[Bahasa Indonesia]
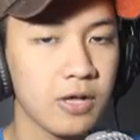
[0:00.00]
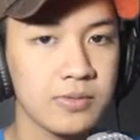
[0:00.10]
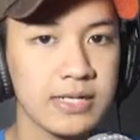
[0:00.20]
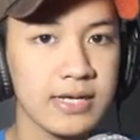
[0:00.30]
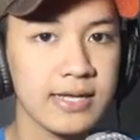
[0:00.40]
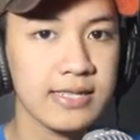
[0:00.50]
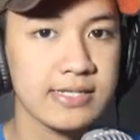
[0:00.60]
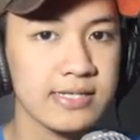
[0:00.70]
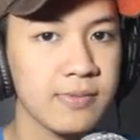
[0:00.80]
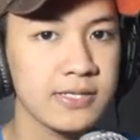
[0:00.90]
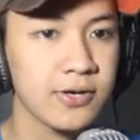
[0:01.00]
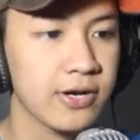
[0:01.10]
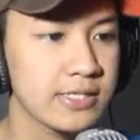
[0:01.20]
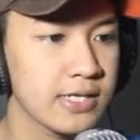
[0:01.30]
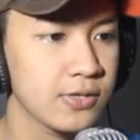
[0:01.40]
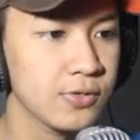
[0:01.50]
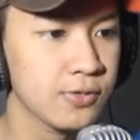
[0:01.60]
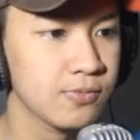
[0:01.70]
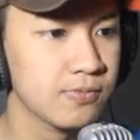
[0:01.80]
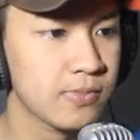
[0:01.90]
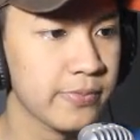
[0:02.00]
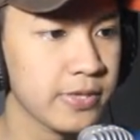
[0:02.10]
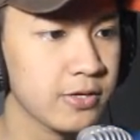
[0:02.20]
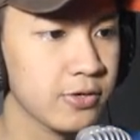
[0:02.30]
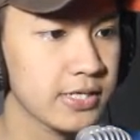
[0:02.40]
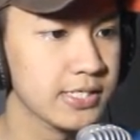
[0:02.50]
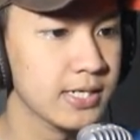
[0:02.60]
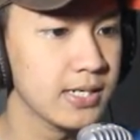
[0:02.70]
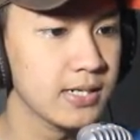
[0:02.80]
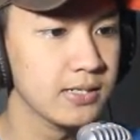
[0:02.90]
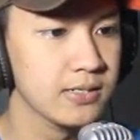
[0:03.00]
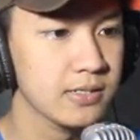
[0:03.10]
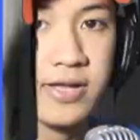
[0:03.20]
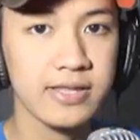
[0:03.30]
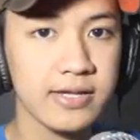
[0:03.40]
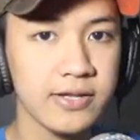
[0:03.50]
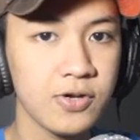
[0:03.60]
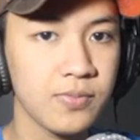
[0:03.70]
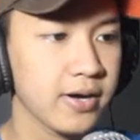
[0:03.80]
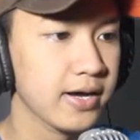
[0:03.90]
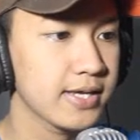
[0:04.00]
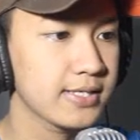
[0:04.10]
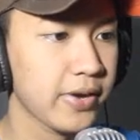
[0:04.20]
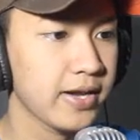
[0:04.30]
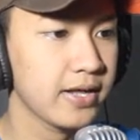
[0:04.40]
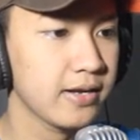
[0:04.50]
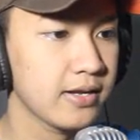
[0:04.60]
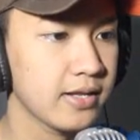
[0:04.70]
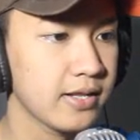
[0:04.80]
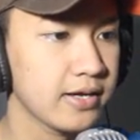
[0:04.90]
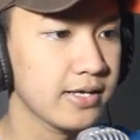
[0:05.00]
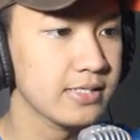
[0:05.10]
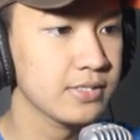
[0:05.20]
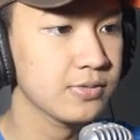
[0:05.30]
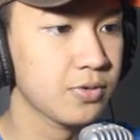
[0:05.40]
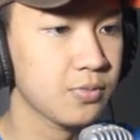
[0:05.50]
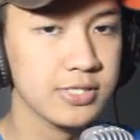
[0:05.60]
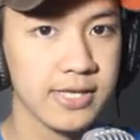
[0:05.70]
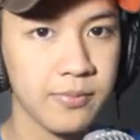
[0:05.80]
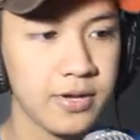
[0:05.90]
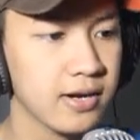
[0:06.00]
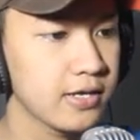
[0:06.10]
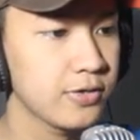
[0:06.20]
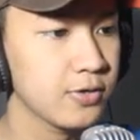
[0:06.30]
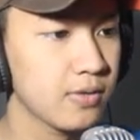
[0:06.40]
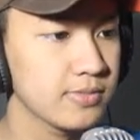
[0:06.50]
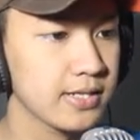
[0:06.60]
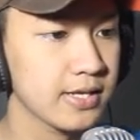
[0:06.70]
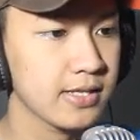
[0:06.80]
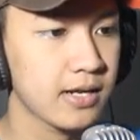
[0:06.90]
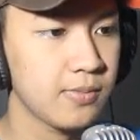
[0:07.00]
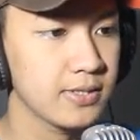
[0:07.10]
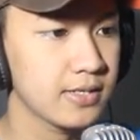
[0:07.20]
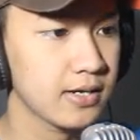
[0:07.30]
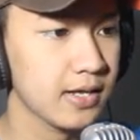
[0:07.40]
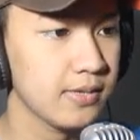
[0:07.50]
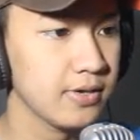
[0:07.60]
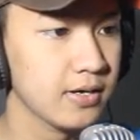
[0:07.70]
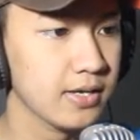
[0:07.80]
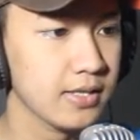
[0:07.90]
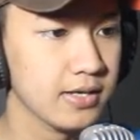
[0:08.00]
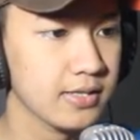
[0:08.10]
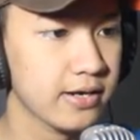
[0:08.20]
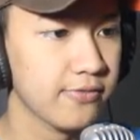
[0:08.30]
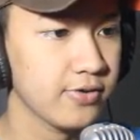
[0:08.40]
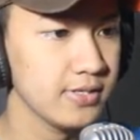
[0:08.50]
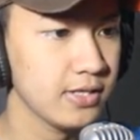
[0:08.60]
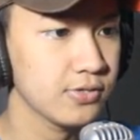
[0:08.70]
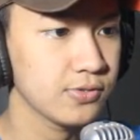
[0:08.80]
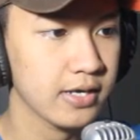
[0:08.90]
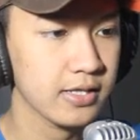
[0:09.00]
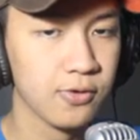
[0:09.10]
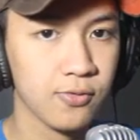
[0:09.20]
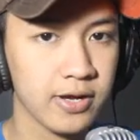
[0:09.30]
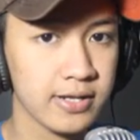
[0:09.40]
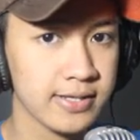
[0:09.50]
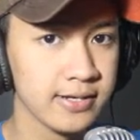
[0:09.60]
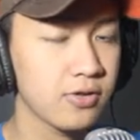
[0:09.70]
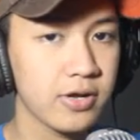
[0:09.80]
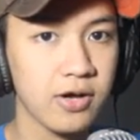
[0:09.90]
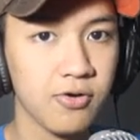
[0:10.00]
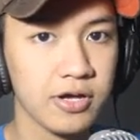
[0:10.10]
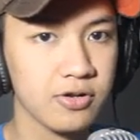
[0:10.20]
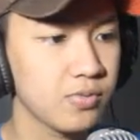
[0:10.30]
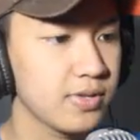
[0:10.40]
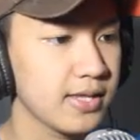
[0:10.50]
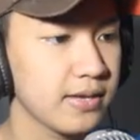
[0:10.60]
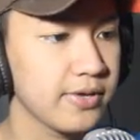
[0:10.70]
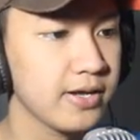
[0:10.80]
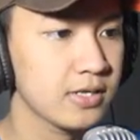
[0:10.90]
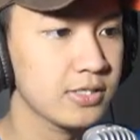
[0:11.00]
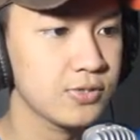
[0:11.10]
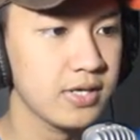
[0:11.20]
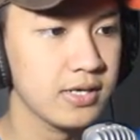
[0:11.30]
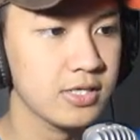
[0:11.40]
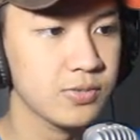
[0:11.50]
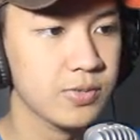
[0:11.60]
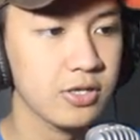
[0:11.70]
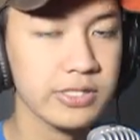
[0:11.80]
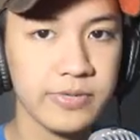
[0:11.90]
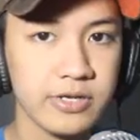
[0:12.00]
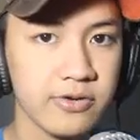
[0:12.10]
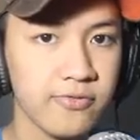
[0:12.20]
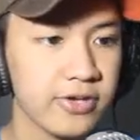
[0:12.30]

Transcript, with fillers: Kalau misalkan Get bahasa Indonesia itu mapnya Indonesia. Di Fatih ini gue pakai pendan ini ya guys, Super Boss Hammer. Yaitu kalau misalkan kita double tiga kali maka kita ke travel lalu Red Acquire tech, lalu ada Wakan Goblin Teddy Bear dan juga ada Super Speaker of